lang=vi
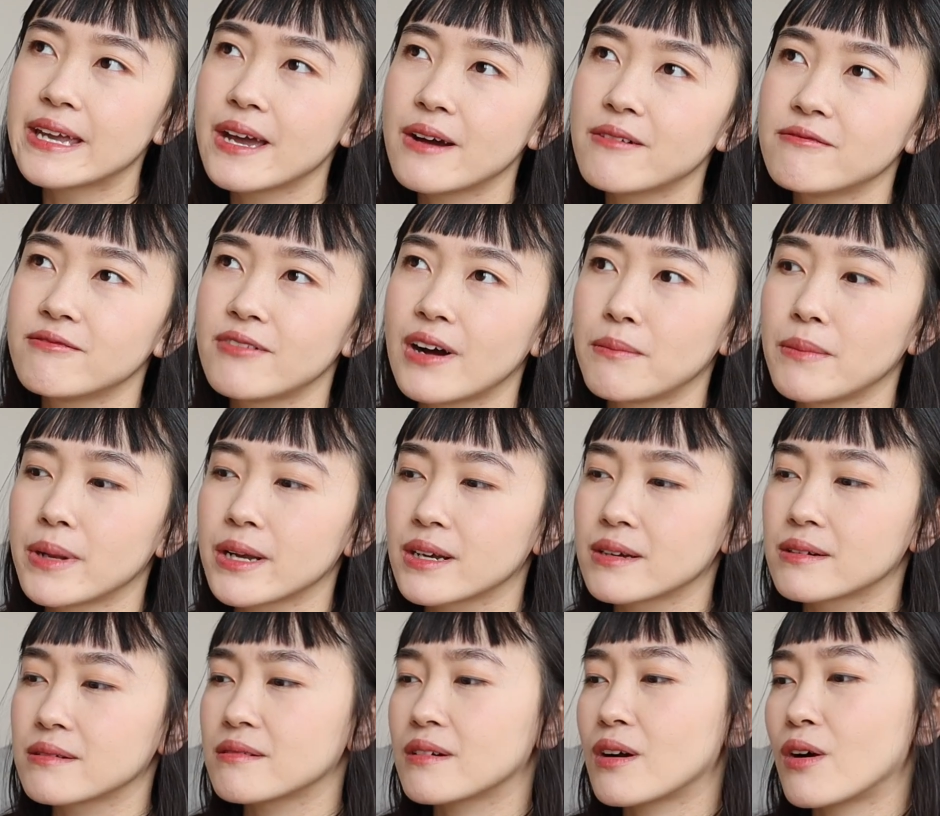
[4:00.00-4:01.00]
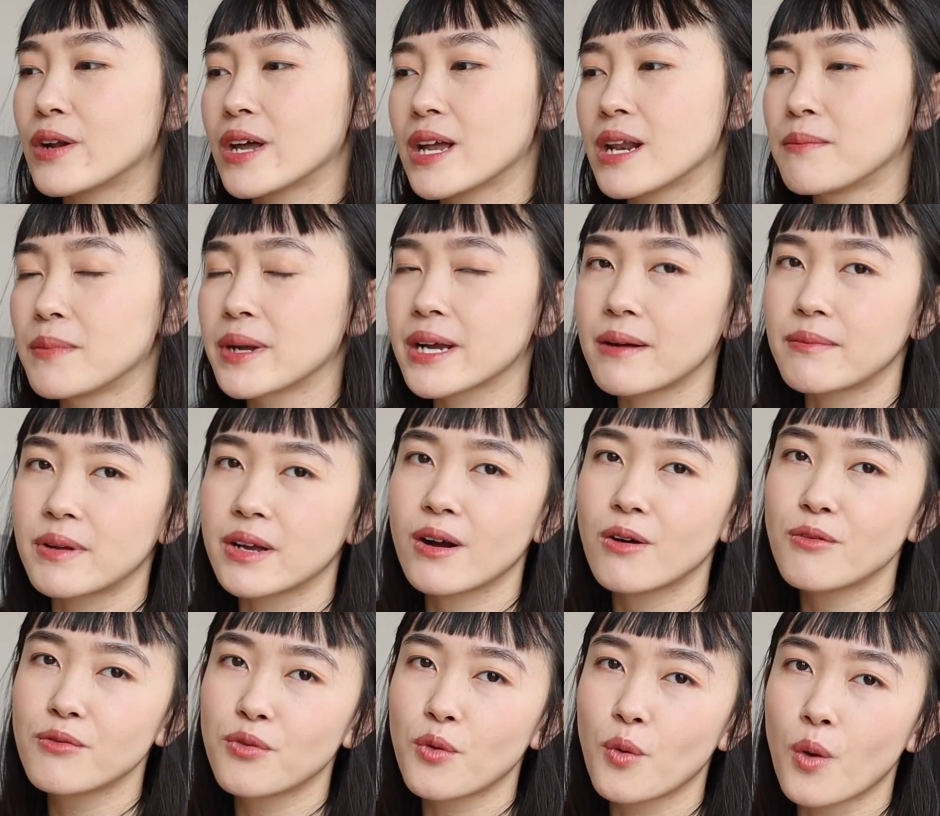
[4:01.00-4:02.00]
nghiệm và mình có thể là mình cảm thấy
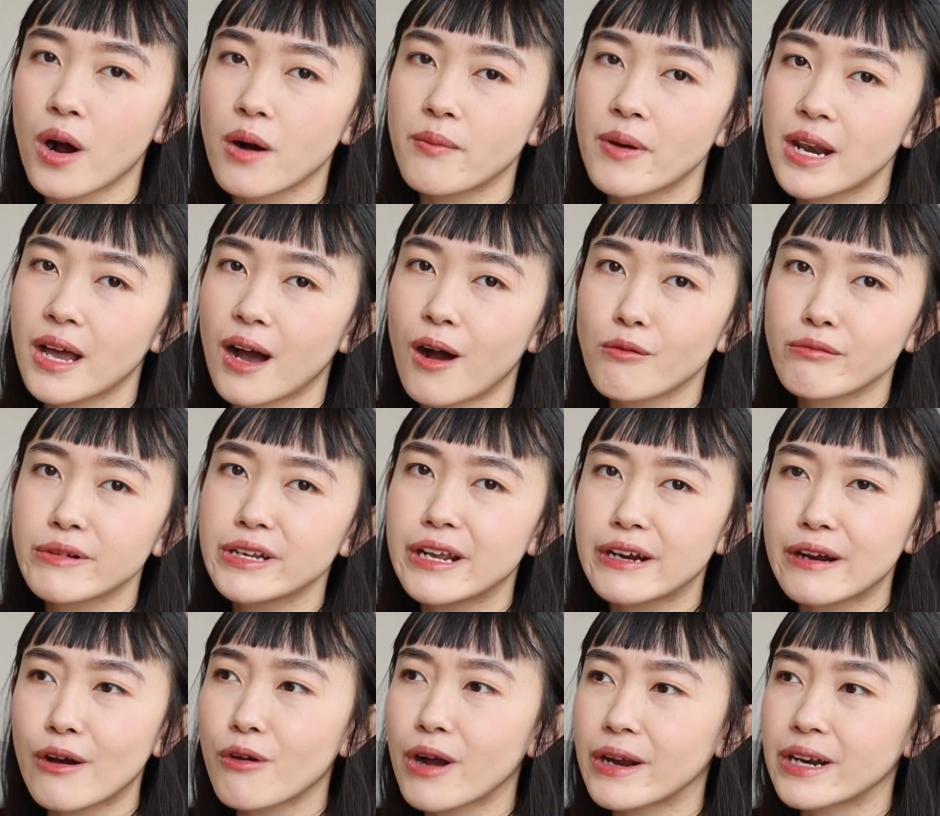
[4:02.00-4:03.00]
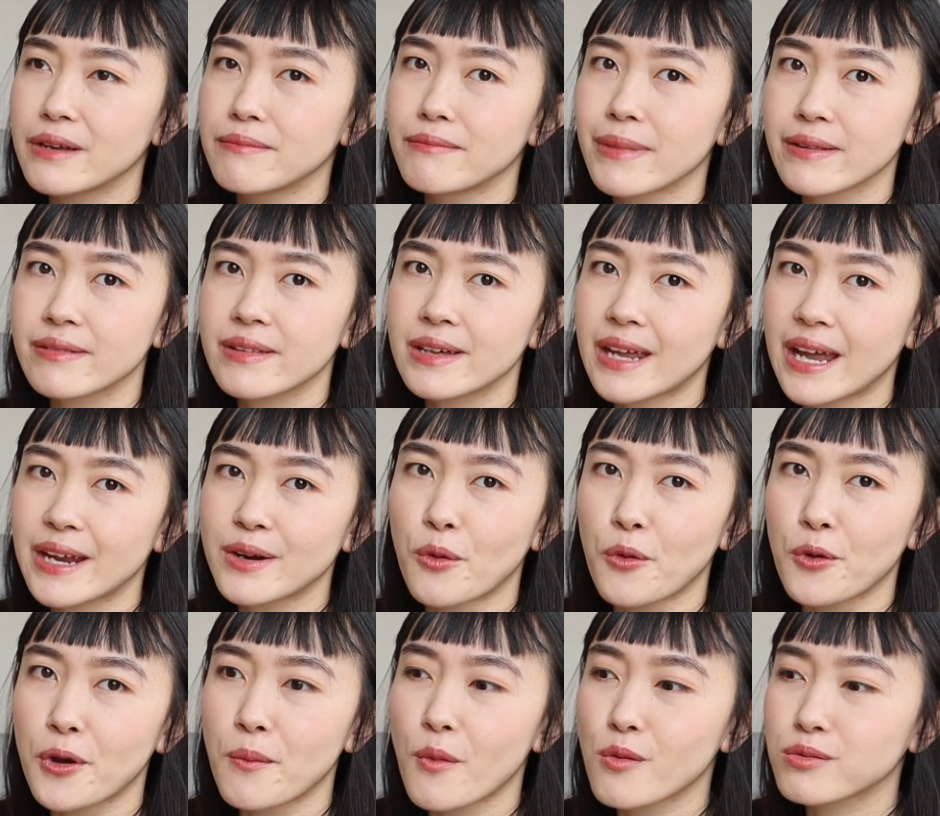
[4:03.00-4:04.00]
không phù hợp hay là không đi đến đâu cả thì mình sẽ thay đổi
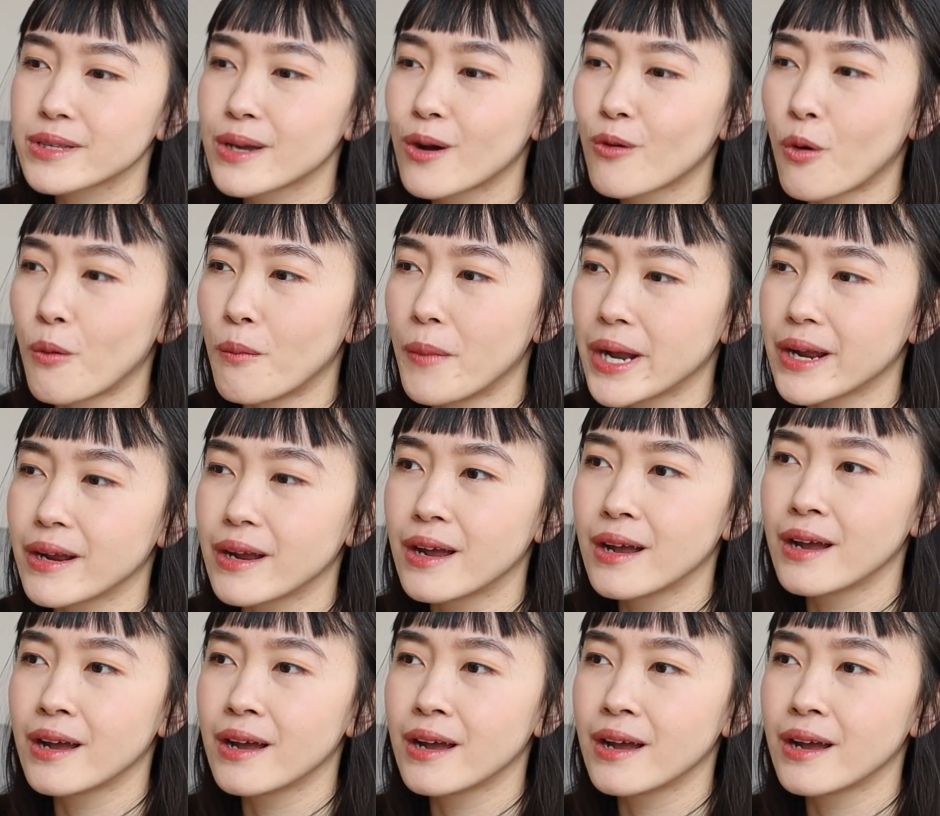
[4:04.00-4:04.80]
cái mục tiêu của mình